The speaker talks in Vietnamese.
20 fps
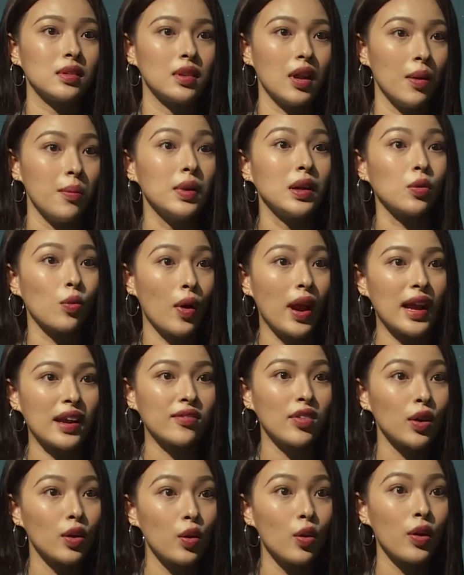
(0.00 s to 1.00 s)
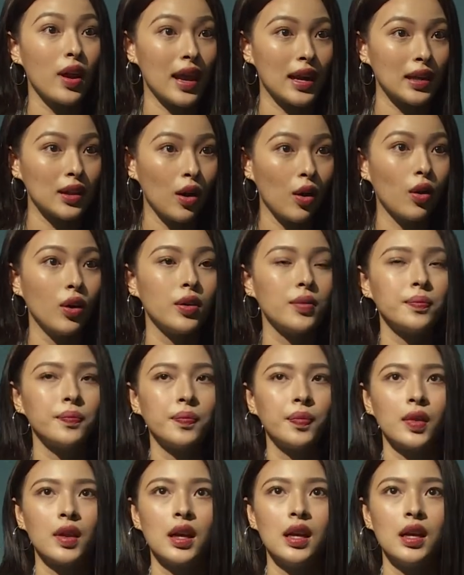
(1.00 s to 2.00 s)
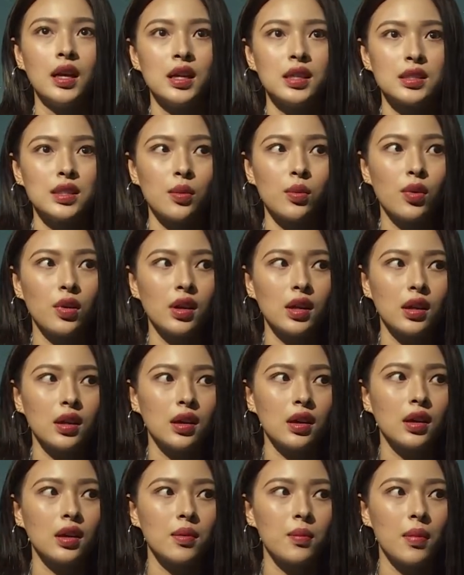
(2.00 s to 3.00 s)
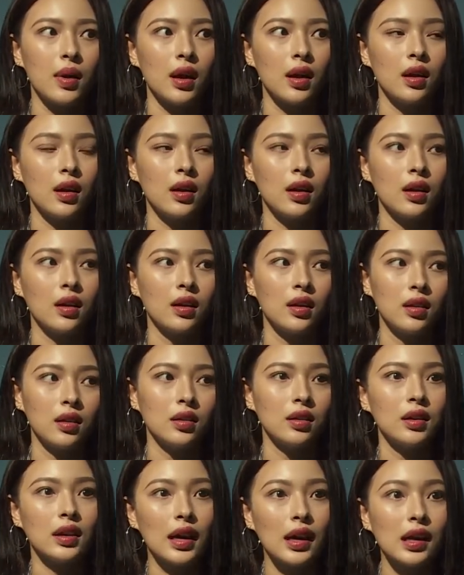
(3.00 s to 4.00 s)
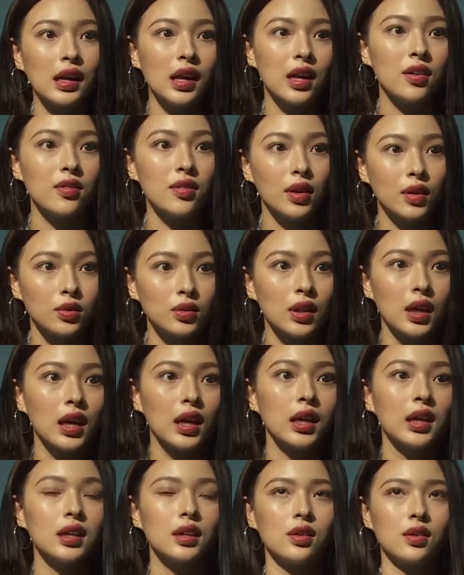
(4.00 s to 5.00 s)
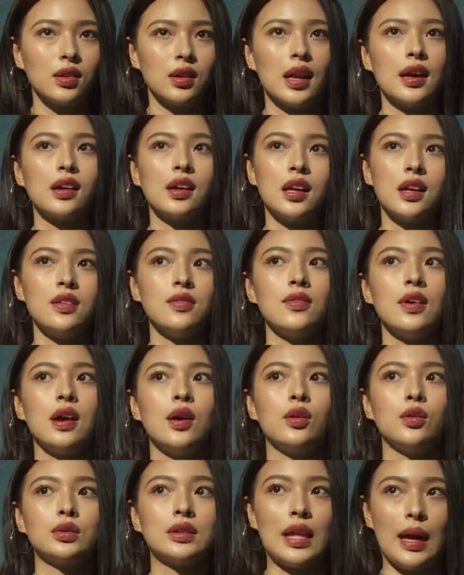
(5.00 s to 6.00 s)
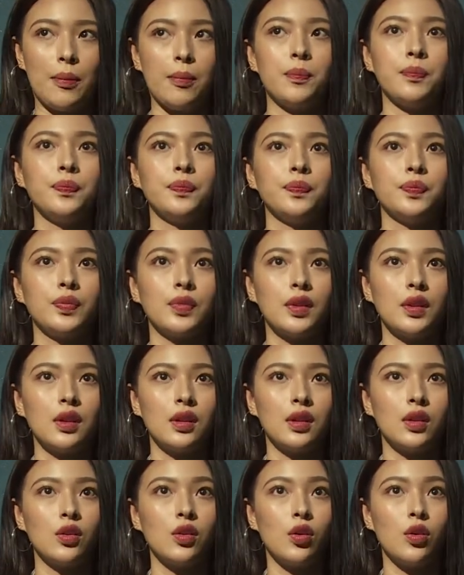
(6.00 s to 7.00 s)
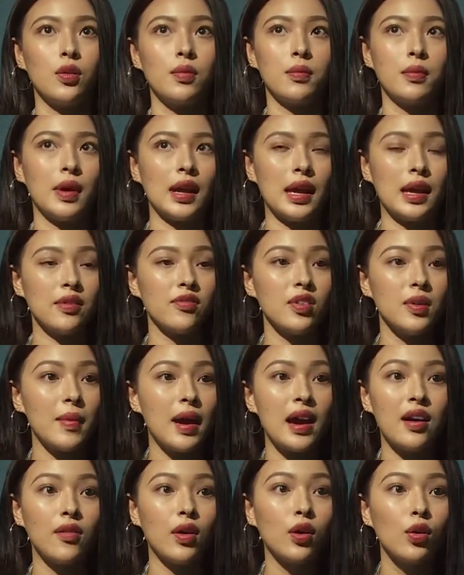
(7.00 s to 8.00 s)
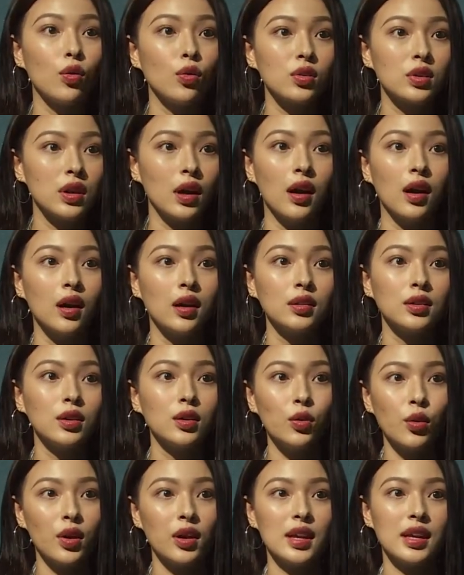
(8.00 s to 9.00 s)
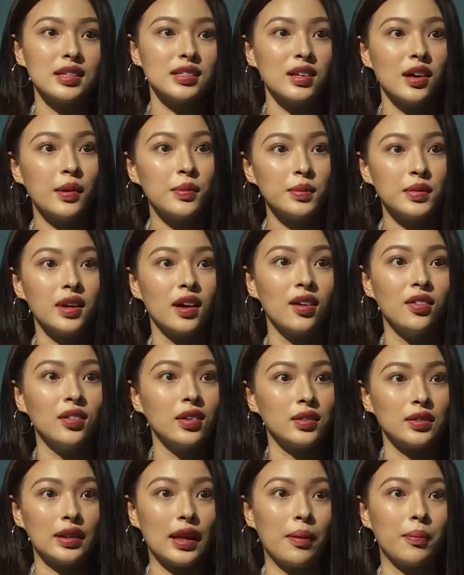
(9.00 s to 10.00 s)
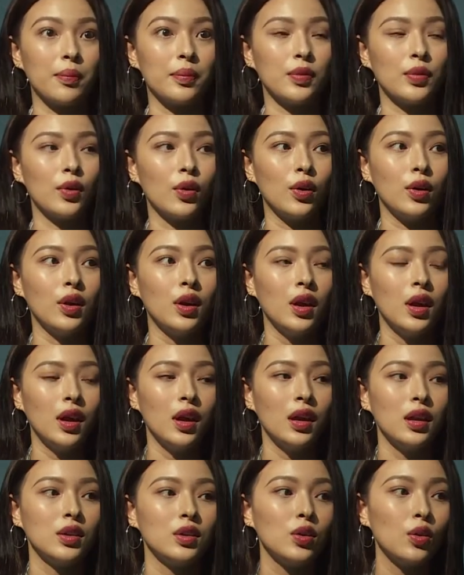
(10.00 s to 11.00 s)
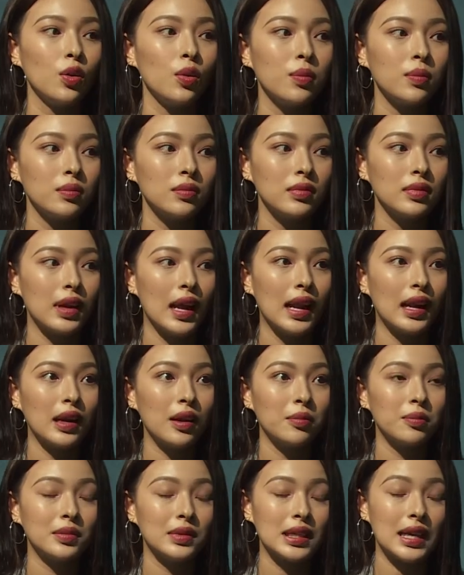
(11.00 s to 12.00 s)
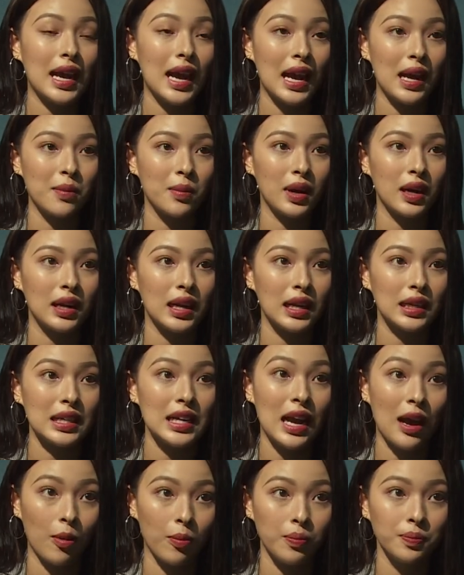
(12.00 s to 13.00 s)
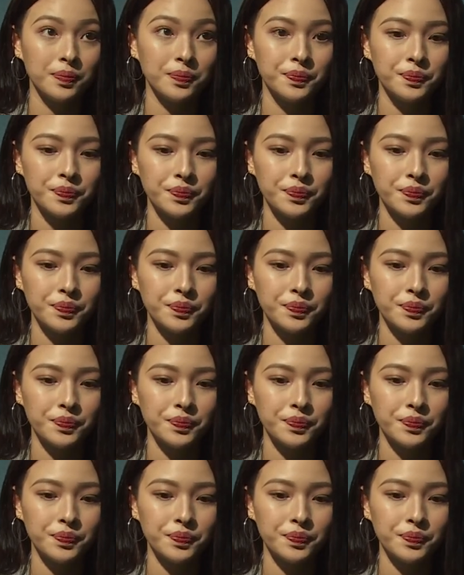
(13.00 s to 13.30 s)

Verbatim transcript: để mình quen với cái đôi giày đó thôi. Xong rồi khi mà đăng ký vào thi, đăng ký vào tập, rồi mẹ với ba vẫn luôn chở, thức khuya dậy sớm chở vào tập. Rồi nhiều lúc đang năm mười hai mà đang đi học,